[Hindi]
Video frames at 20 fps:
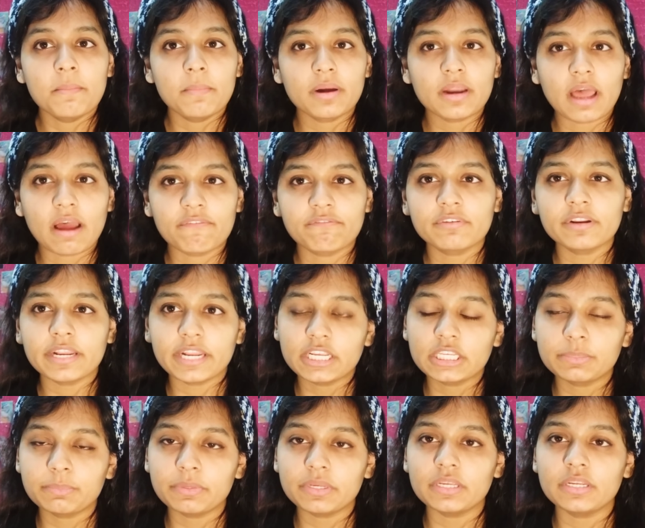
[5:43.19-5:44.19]
बट आफ्टर
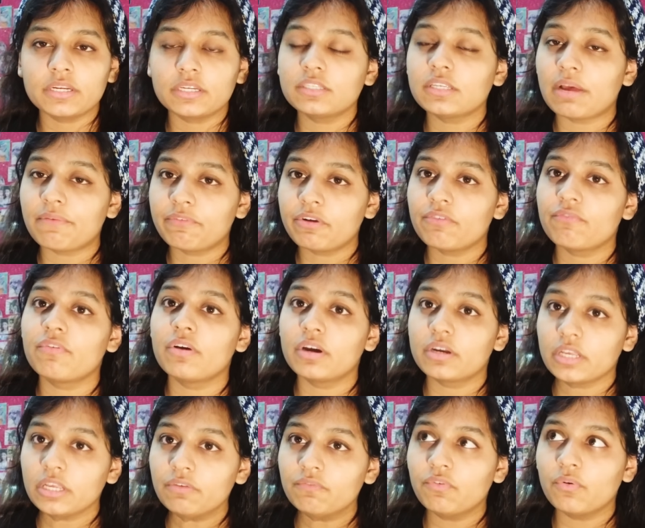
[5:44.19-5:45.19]
एक्सपीरियंस एक्सपीरियंस आफ्टर
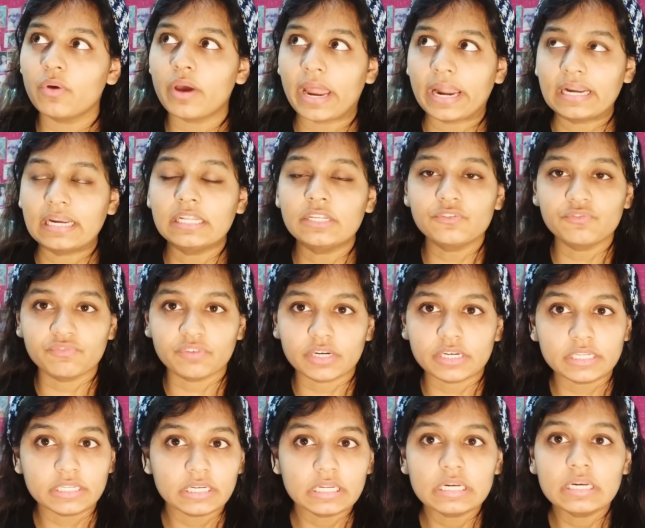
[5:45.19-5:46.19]
वर्किंग फॉर एटलीस्ट
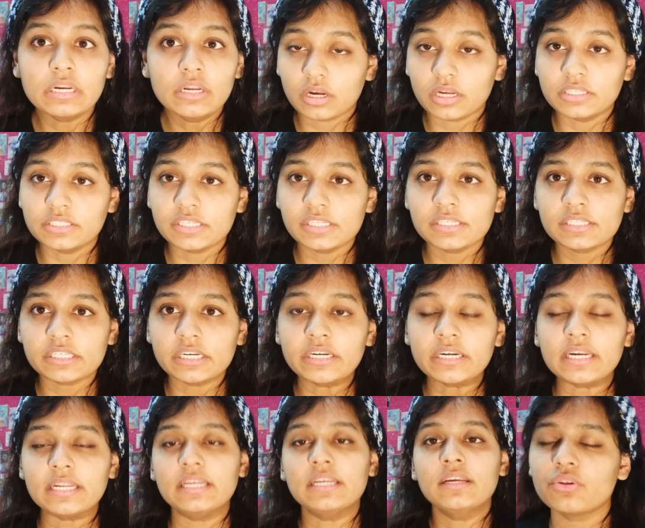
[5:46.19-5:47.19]
वन ईयर
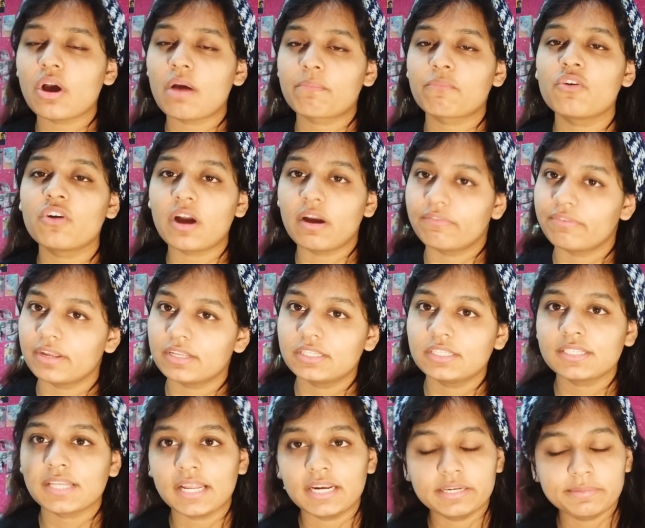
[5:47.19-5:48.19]
कंसिस्टेंटली तो आपको काफ़ी
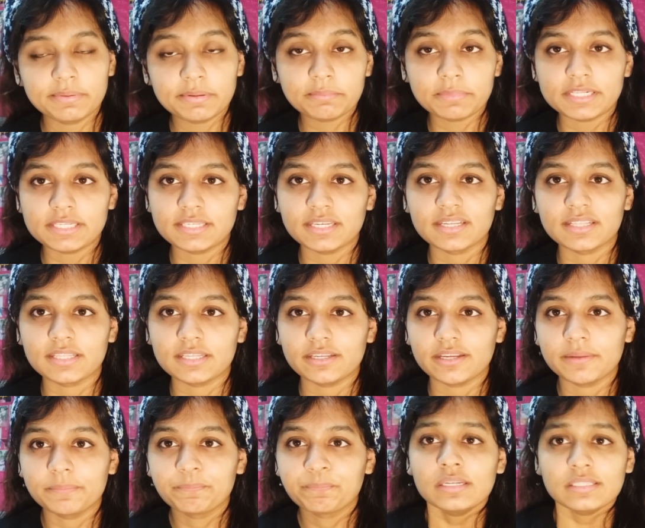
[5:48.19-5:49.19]
अच्छी सैलरी भी मिल सकती है